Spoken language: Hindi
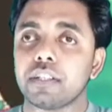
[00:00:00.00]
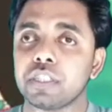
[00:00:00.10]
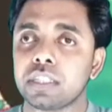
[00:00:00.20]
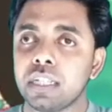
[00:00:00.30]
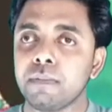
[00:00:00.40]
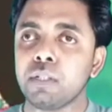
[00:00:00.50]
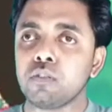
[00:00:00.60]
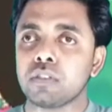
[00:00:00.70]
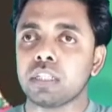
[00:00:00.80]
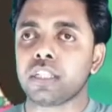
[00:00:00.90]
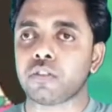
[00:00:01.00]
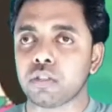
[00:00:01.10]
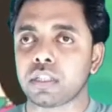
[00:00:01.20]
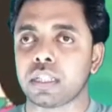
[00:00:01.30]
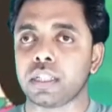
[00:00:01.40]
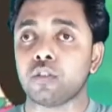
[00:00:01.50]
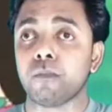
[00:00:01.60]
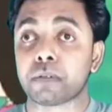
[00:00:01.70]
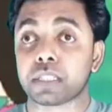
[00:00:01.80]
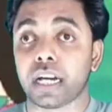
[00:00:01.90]
जितने भी उसके दोस्त थे जो
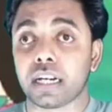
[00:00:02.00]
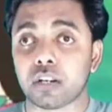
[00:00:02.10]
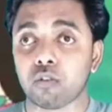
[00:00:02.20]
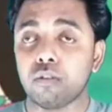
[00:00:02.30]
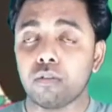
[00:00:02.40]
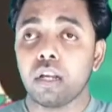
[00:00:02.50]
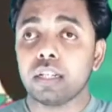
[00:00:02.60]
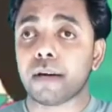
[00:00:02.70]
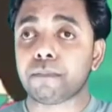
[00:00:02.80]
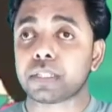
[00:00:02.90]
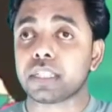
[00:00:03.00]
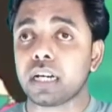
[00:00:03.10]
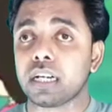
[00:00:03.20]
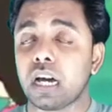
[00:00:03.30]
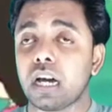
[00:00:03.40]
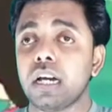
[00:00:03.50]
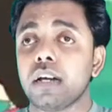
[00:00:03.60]
प्रजा का रोल या प्रजा का